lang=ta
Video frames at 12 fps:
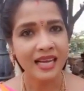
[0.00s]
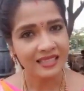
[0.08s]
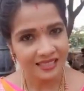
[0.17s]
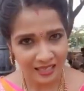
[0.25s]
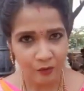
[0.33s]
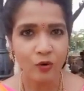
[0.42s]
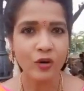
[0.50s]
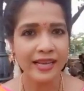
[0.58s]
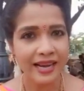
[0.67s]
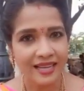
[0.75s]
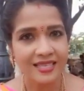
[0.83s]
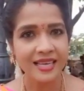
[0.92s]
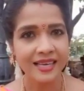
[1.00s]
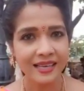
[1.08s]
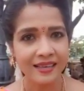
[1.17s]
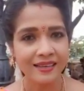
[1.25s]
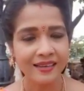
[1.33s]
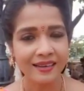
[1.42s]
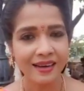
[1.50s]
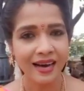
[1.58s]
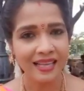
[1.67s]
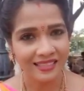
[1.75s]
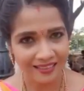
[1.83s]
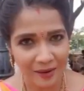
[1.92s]
அதுதானே உன்னுடைய ஆசை
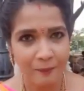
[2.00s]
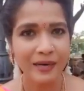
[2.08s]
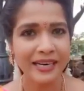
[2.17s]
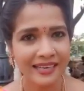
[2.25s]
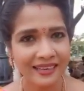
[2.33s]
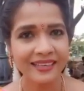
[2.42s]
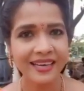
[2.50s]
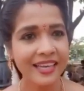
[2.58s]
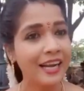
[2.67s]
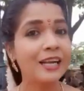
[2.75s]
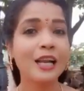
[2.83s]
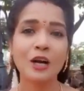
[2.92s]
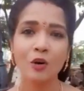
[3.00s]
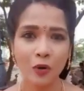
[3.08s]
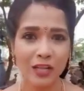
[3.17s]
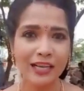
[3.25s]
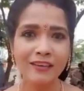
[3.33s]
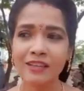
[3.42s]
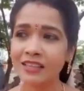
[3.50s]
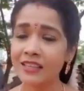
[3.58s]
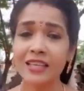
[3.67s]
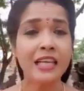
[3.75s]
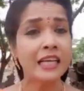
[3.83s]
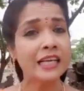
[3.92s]
அதுதானே பண்ணிட்டு இருக்க எல்லாரும் உடனே
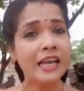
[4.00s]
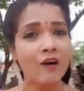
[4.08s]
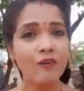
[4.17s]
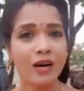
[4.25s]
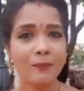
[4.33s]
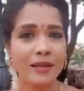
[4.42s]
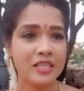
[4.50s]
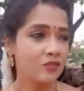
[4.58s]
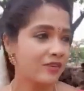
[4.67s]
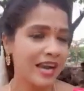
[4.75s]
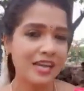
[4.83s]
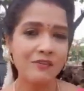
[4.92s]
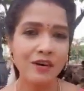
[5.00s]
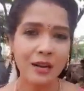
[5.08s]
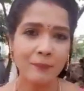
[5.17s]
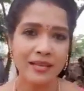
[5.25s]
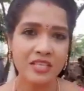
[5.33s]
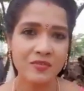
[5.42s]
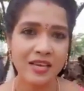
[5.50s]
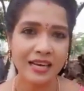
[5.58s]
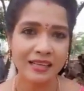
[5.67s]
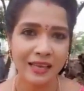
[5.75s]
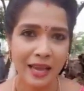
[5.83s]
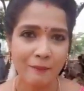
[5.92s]
வந்து நீ அவங்கள பேசுவியா இவங்கள
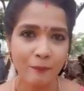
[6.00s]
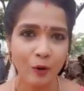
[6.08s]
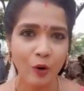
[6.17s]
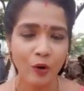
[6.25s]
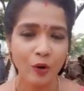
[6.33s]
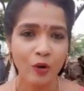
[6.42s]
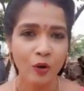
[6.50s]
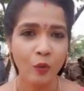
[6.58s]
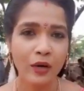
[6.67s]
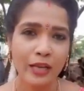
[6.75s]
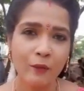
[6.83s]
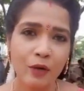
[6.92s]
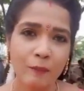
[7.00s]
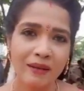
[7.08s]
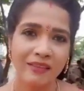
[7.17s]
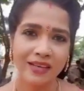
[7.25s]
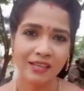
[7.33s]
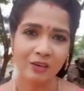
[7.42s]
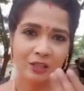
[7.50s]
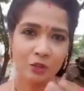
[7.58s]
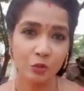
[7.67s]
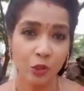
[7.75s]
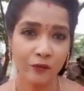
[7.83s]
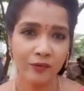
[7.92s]
பேசுவியான்னு கேட்போம் உடனே ஒரு மத கலவரத்தை
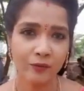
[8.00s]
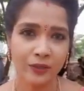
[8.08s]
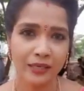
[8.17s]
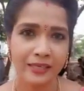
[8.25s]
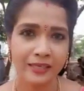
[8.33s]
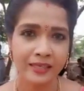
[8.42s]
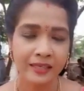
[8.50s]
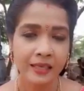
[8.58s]
தூண்டி விடுவோன்னு